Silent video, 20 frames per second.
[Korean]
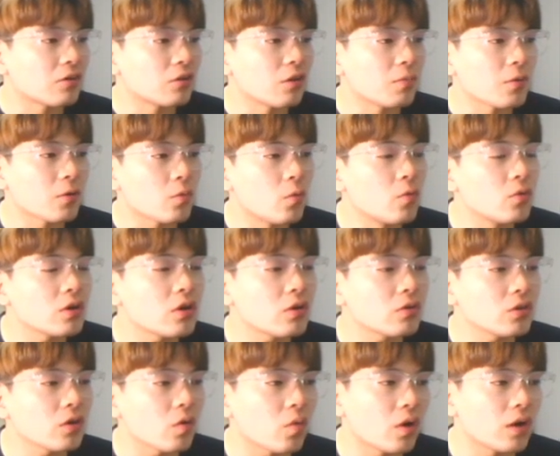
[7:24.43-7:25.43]
그러면
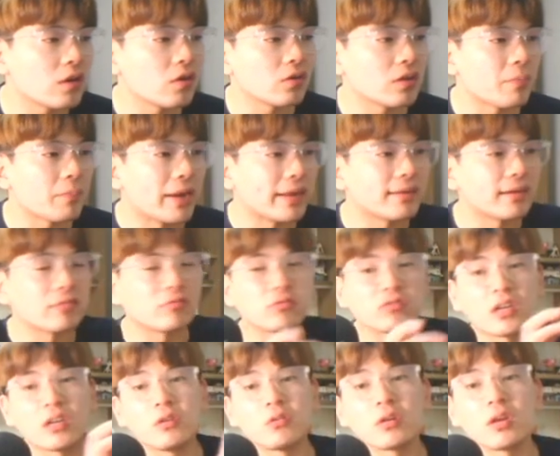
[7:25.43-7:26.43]
공격력 관련된 메달 두
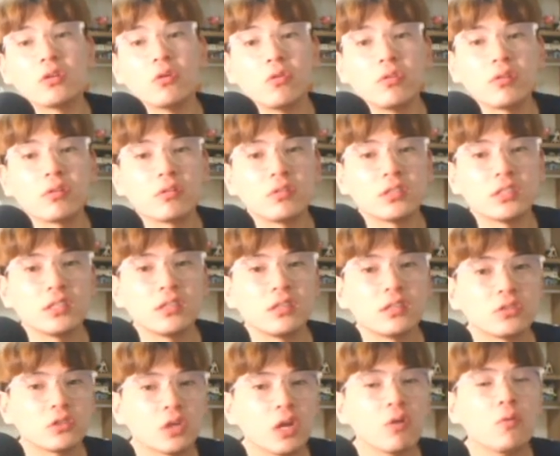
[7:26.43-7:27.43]
개를 이렇게 넣는 거지.
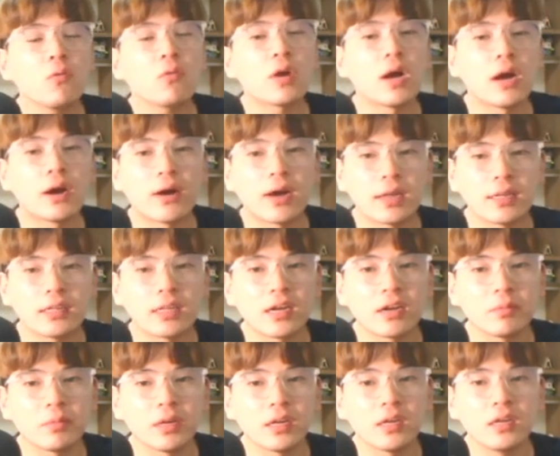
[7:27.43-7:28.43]
최고 강화한
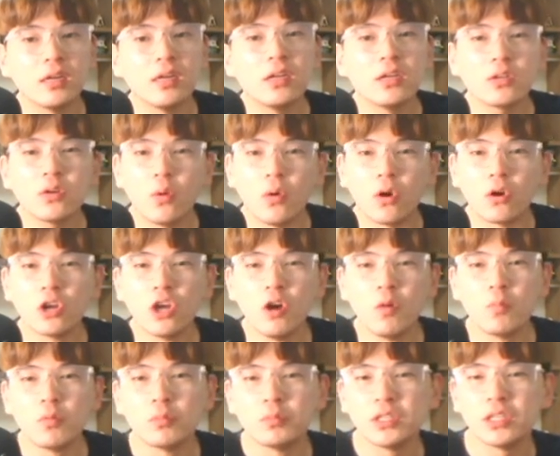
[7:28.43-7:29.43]
다음에 좀
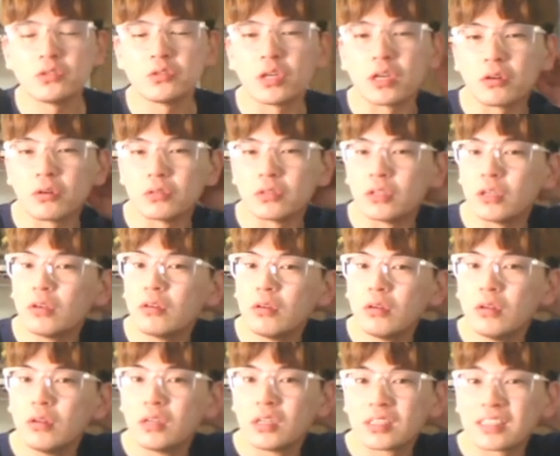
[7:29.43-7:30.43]
어려운 부분일 수 있거든요.
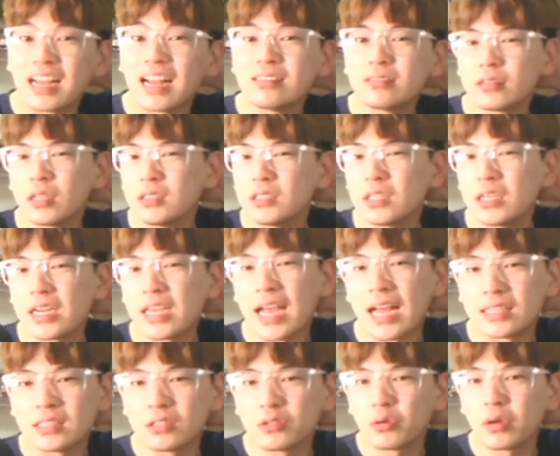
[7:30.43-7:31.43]
나도 사실 이게
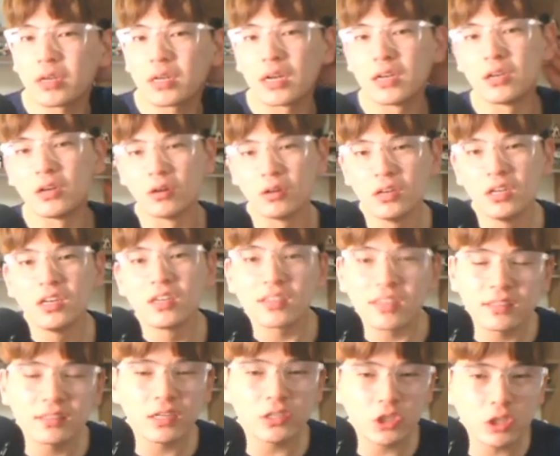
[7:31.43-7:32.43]
아직도 헷갈려.
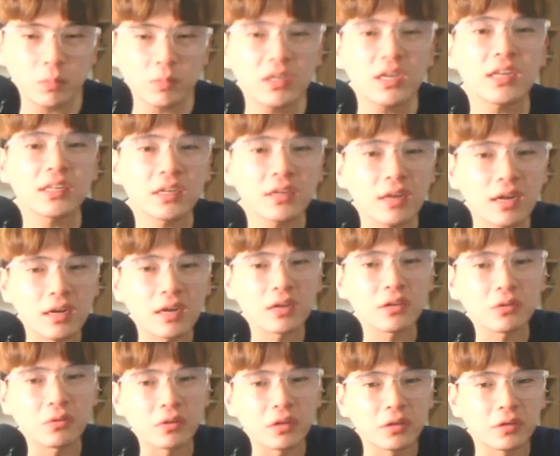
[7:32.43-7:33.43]
근데 쉽게
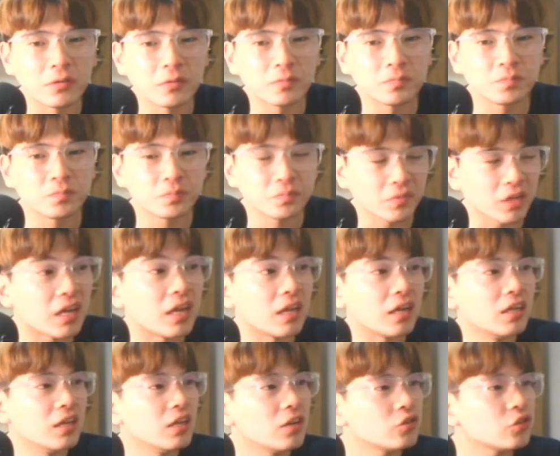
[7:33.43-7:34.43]
생각하는 거예요. 네,
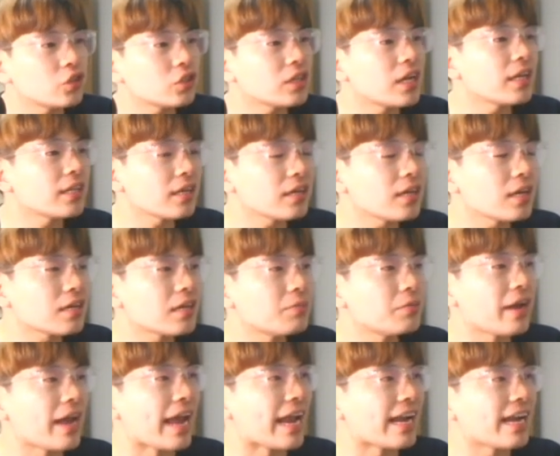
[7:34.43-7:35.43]
쉽게
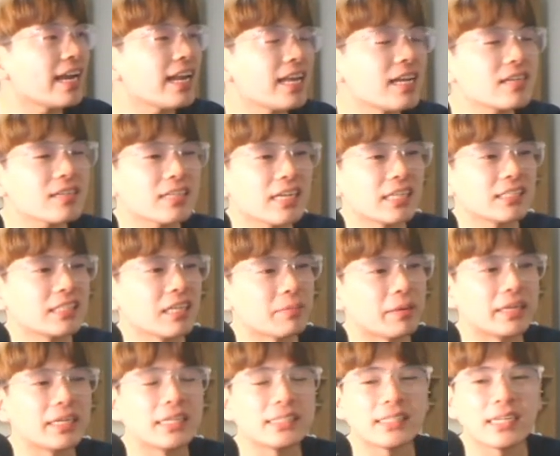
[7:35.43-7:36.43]
생각하면 A리그까지의
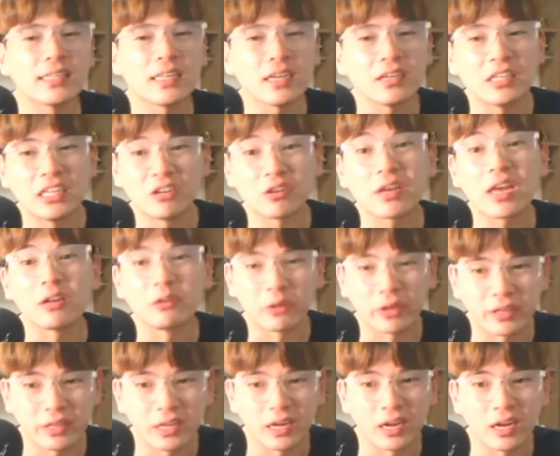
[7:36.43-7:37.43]
메달 세팅은 이렇게 해도
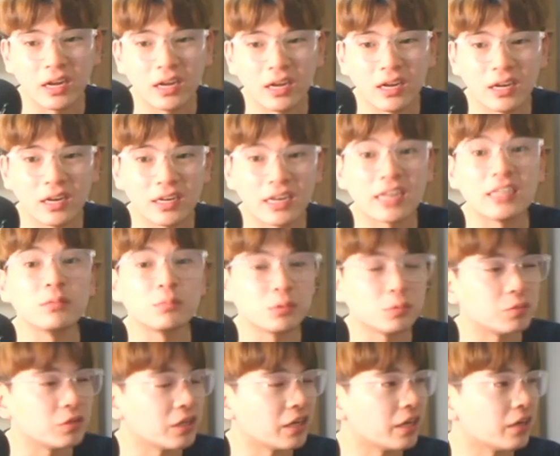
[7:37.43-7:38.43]
된다 라는
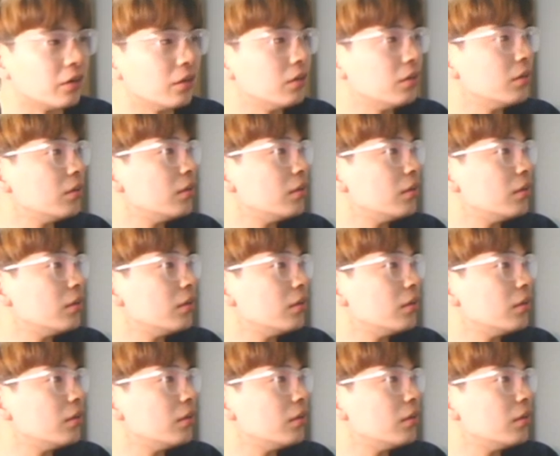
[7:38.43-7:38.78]
부분이에요.